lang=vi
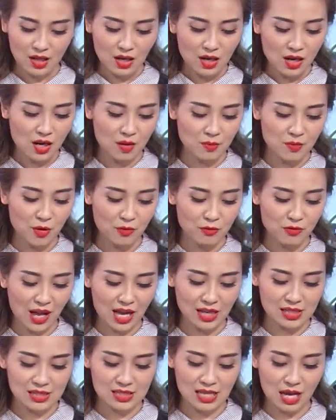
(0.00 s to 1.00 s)
Hợp đồng
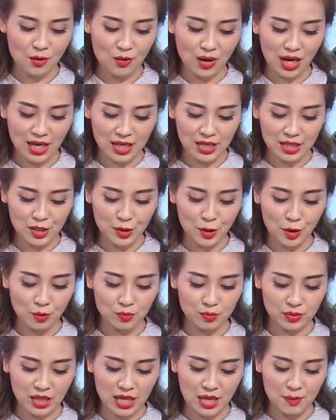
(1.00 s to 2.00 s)
vàng giao ngay cộng
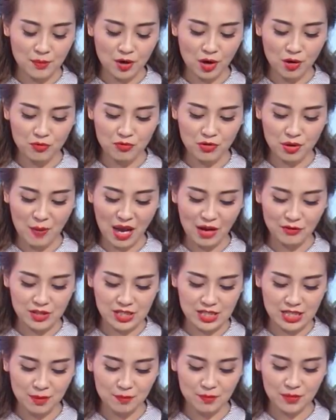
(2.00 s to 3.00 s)
thêm
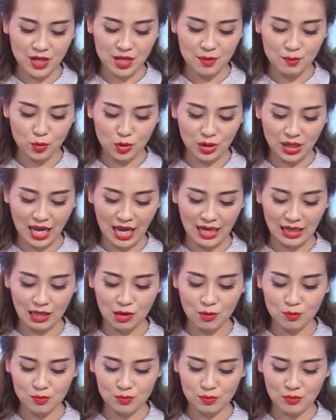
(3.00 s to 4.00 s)
0,3% lên
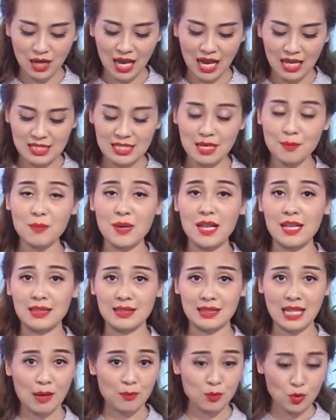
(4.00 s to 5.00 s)

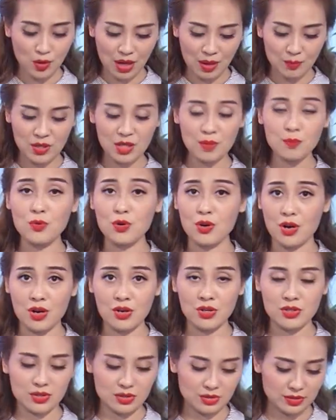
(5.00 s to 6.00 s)
1.208 đô la Mỹ một
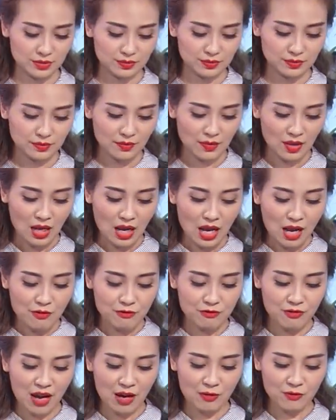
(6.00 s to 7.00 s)
ounce.
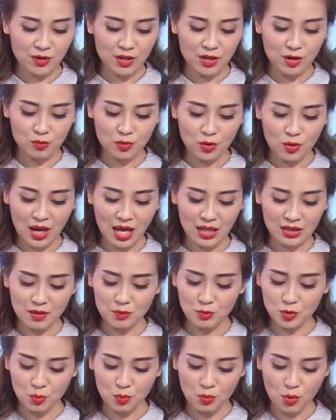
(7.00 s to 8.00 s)
Vàng và đồng đô la tiếp
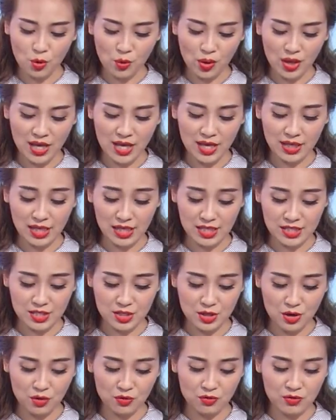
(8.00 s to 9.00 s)
tục mối quan hệ nghịch
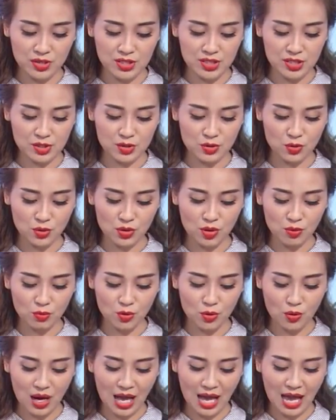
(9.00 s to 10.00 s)
chiều với chỉ số đồng
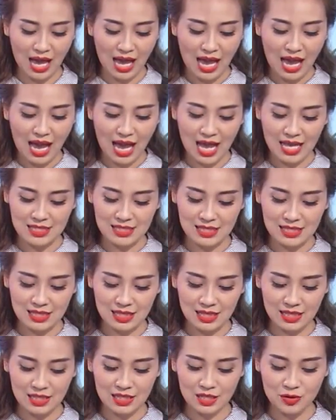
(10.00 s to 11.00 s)
đô la
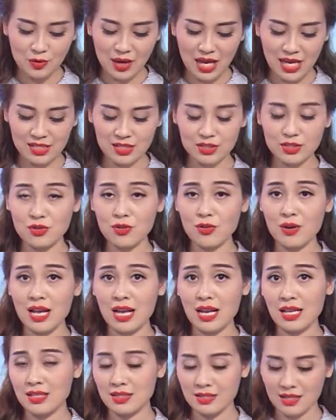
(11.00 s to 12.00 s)
ICE US
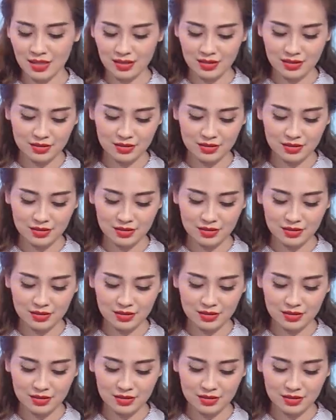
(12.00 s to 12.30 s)
Dollar Index.